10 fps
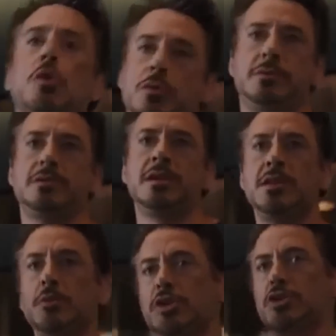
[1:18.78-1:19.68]
przystojny
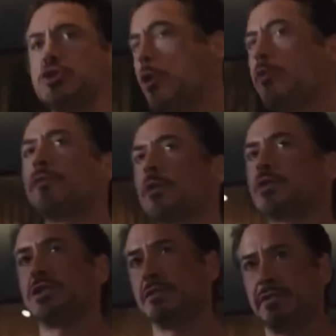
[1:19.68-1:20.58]
i lubią cię
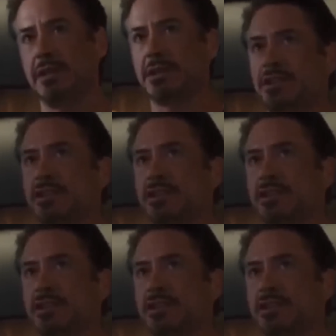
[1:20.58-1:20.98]
nastolatki?